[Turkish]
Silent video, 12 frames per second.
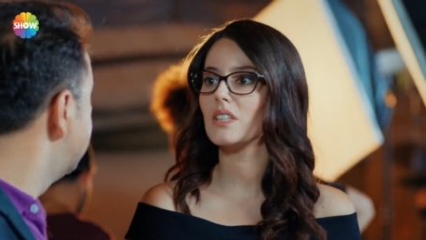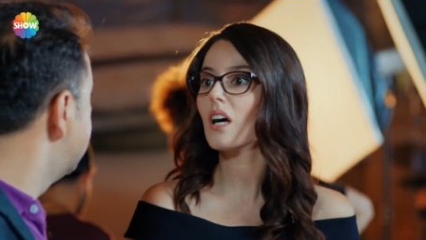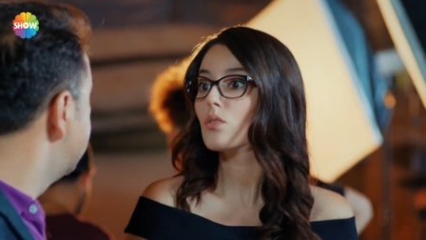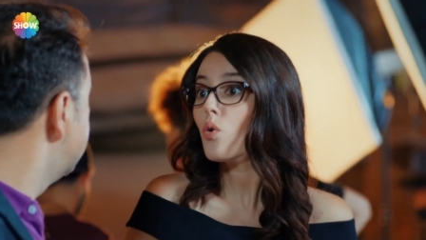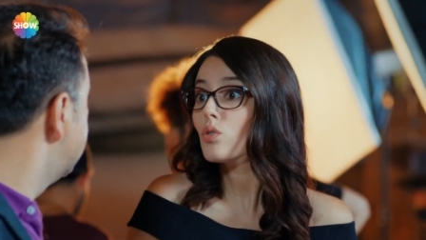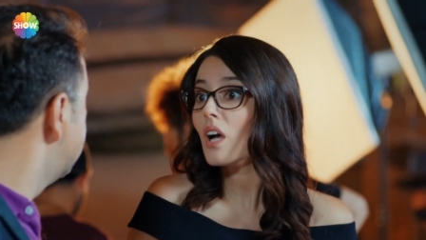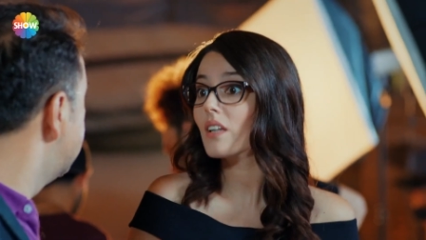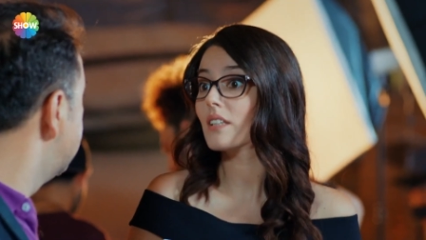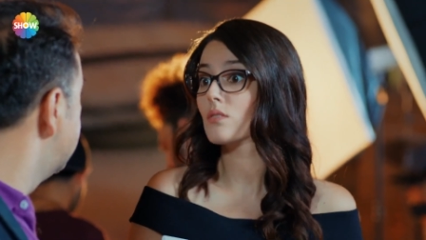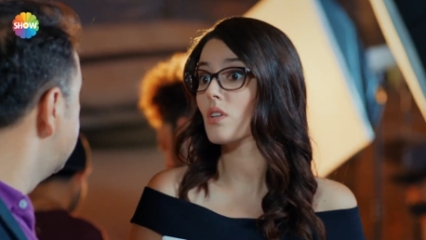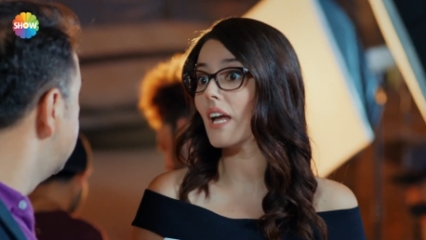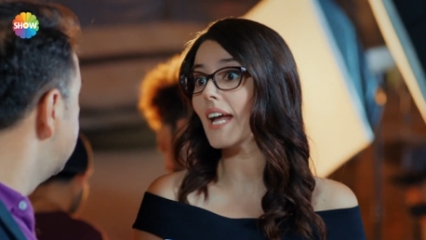Ya yok
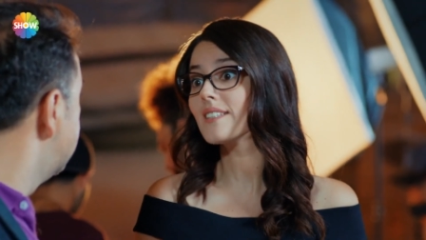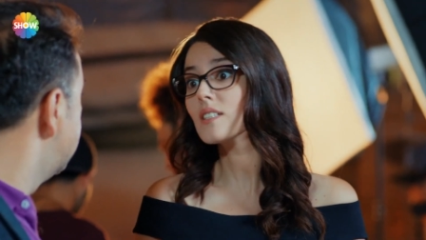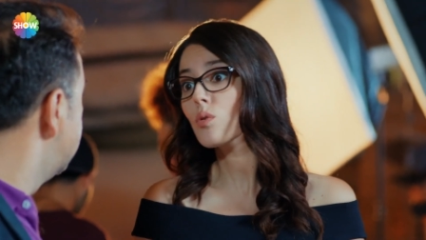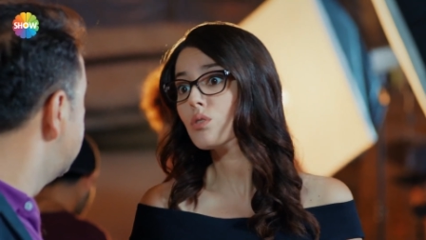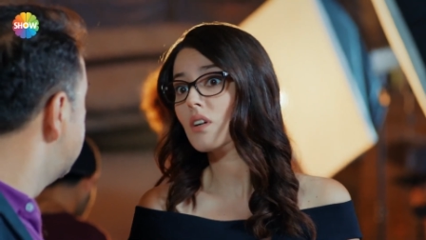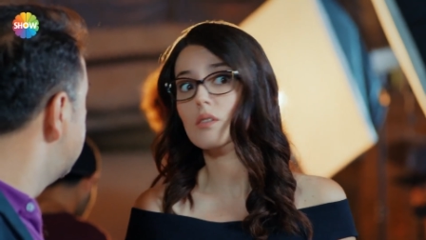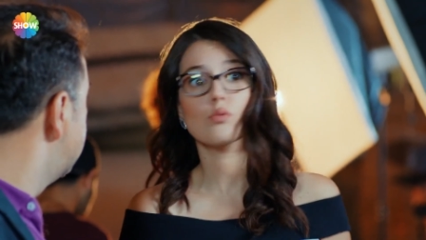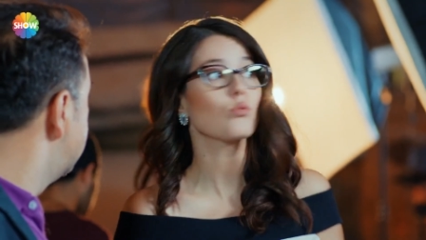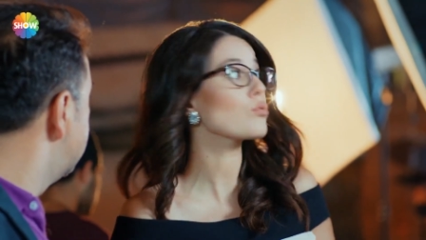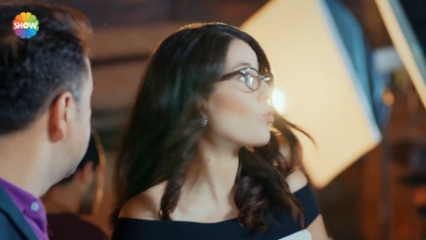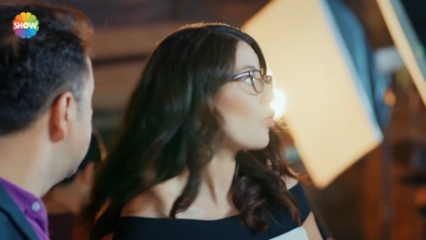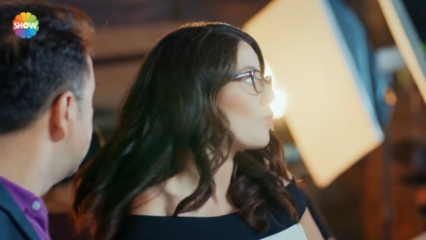yani etik olarak
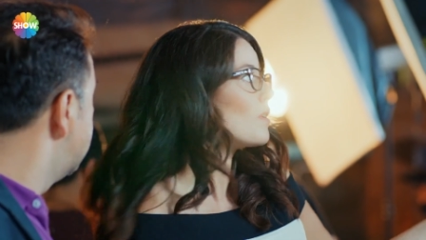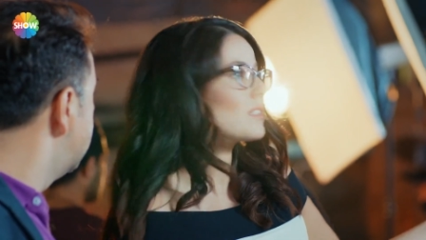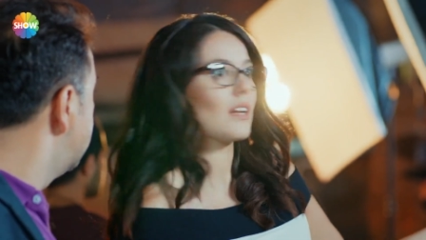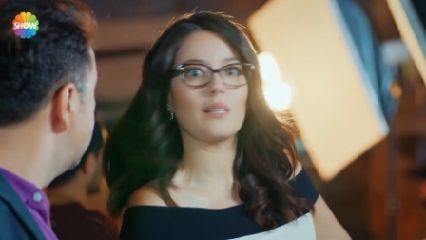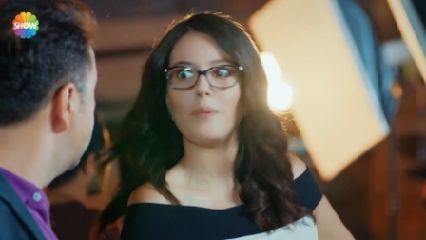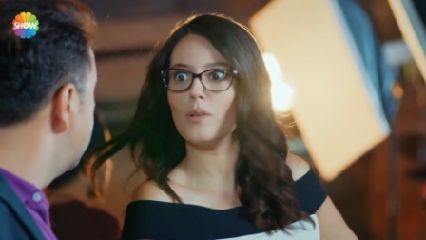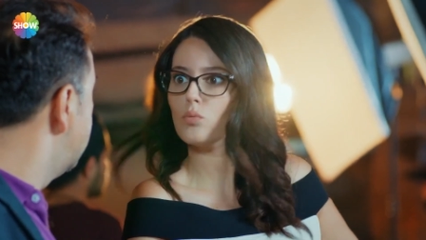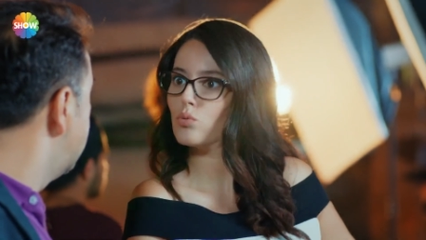sonuçta olmaz yani. Ben